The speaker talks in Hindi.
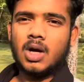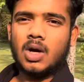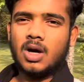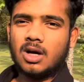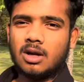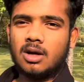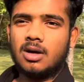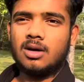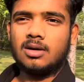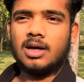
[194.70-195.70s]
और
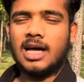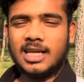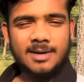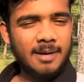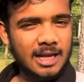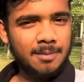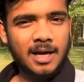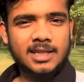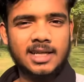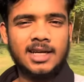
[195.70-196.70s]
हालांकि पहला
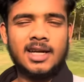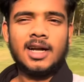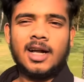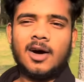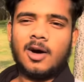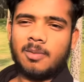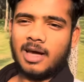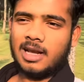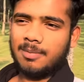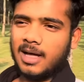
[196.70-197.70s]
प्यार था और
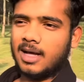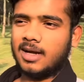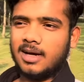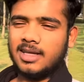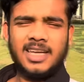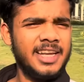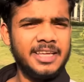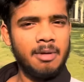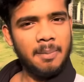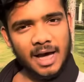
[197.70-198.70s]
पहला प्यार ये नहीं
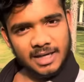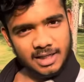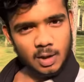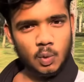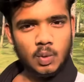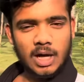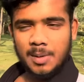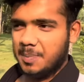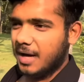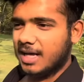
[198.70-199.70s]
कि मैं प्यार कर लूँगा
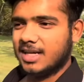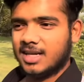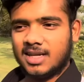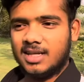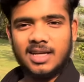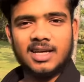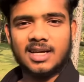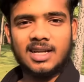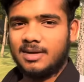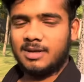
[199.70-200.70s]
अभी प्यार करना ये
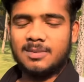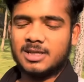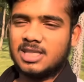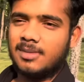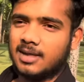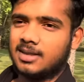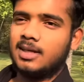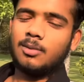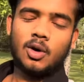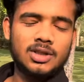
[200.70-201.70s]
करना ये मेरे बस की बात नहीं
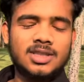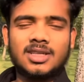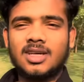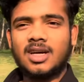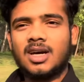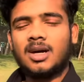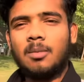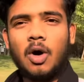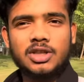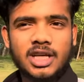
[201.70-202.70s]
है बहुत
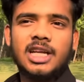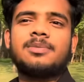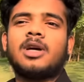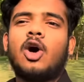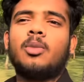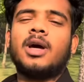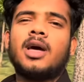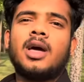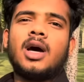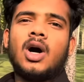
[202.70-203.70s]
बहुत तकलीफ था मैं
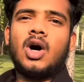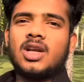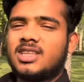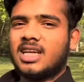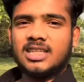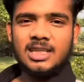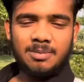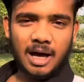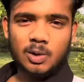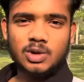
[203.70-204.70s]
और इतना जल्दी
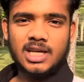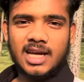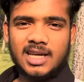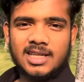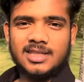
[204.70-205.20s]
प्यार हो जाए